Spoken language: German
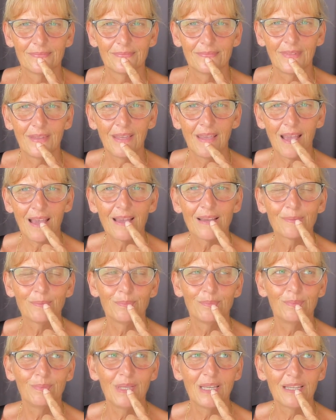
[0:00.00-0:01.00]
ja,
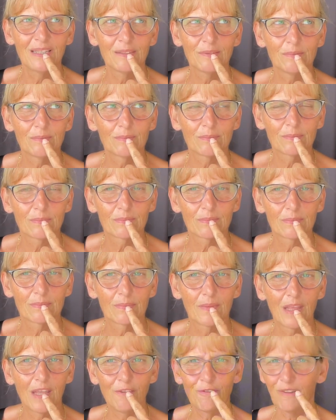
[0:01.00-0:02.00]
mir,
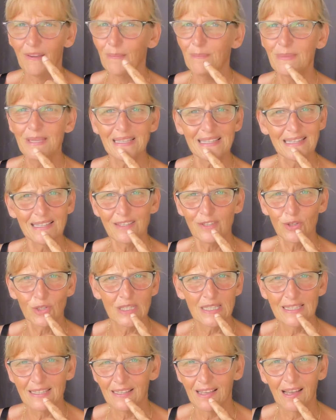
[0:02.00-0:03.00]
ich vermisse
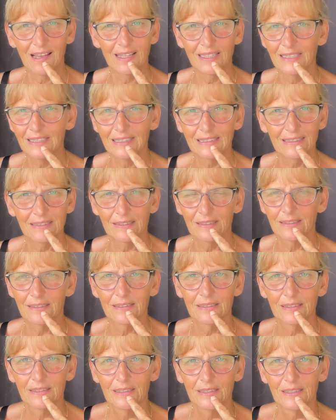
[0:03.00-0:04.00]
sonst gar nichts.
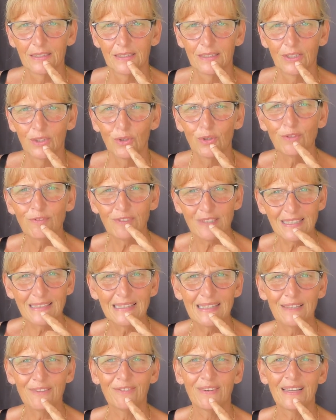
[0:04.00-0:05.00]
Und wisst
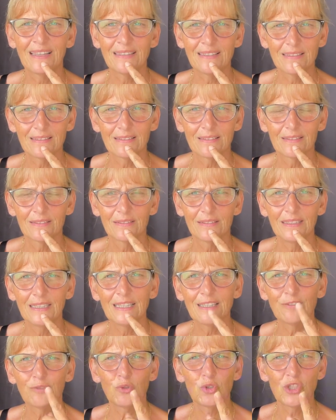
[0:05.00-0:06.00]
ihr was?
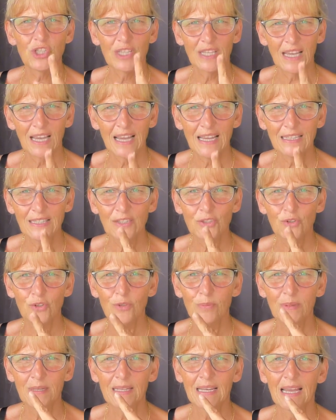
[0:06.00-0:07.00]
Jetzt, wo ich gerade
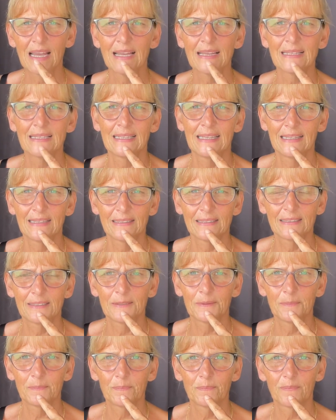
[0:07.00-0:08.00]
drüber nachdenke,
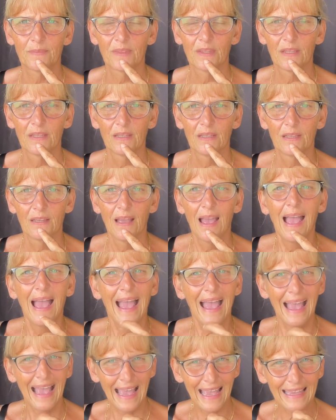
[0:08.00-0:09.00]

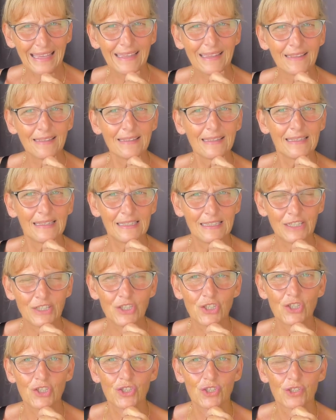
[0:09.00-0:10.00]

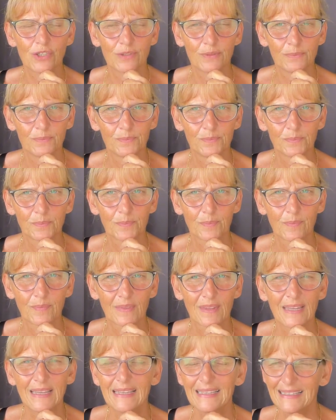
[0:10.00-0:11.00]
eigentlich
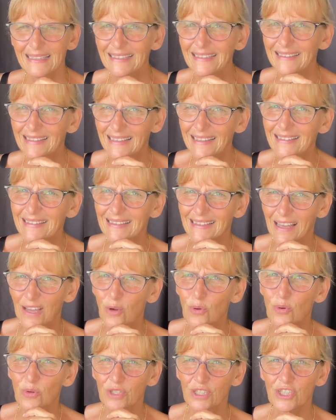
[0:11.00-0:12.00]
ist das
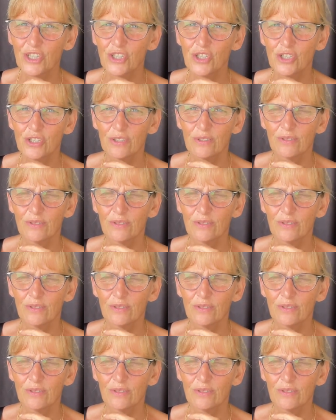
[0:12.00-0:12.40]
traurig.